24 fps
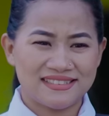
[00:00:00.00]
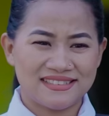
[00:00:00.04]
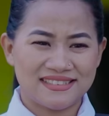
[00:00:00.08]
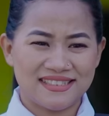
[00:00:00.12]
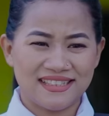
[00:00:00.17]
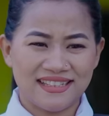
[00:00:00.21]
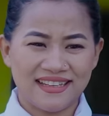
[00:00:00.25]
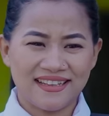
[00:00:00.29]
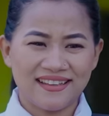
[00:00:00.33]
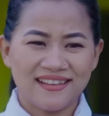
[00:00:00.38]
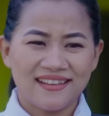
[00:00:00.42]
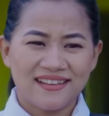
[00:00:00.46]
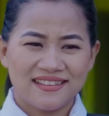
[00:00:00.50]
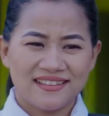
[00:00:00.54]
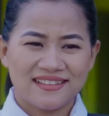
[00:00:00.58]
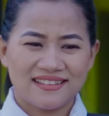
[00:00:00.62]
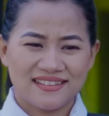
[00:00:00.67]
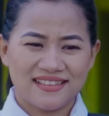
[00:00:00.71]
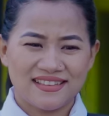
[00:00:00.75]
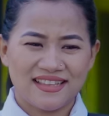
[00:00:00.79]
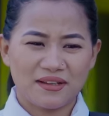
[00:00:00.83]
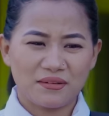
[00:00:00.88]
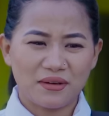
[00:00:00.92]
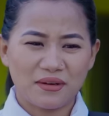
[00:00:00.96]
जी
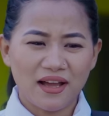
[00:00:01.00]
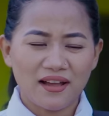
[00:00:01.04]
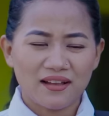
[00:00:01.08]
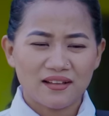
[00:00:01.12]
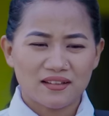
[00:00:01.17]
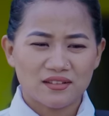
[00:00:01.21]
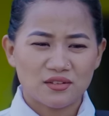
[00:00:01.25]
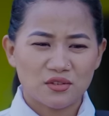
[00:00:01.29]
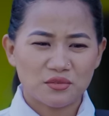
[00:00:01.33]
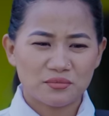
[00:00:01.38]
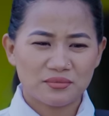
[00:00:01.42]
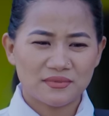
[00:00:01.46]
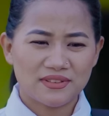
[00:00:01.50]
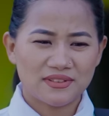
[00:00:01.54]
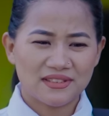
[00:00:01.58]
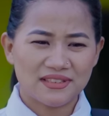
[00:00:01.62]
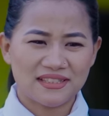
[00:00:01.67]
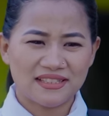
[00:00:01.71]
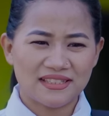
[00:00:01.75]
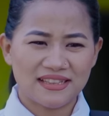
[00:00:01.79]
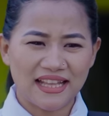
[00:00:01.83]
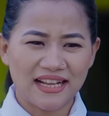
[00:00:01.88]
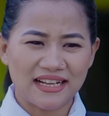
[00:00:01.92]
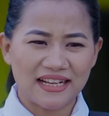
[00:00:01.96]
देवा
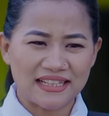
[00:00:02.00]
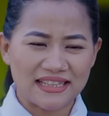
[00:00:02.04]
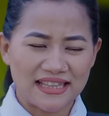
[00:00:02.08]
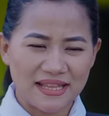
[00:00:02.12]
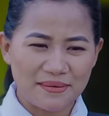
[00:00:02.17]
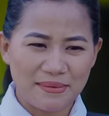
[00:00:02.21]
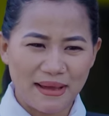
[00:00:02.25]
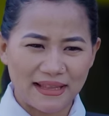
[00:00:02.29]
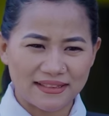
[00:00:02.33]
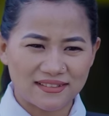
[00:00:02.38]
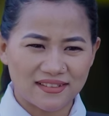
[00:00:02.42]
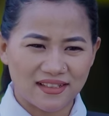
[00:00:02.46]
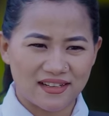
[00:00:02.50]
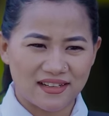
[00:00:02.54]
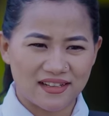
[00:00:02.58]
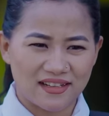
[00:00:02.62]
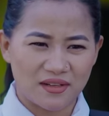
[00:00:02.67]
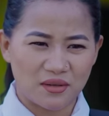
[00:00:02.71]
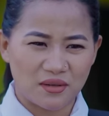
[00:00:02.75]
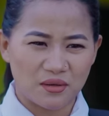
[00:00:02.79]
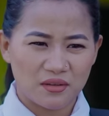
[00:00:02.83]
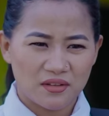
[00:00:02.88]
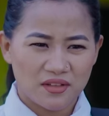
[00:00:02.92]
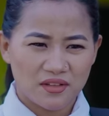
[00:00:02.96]
तुम कितने गंदे बात कर
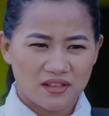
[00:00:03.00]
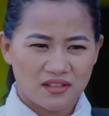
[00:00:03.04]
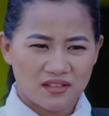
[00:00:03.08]
रहे हो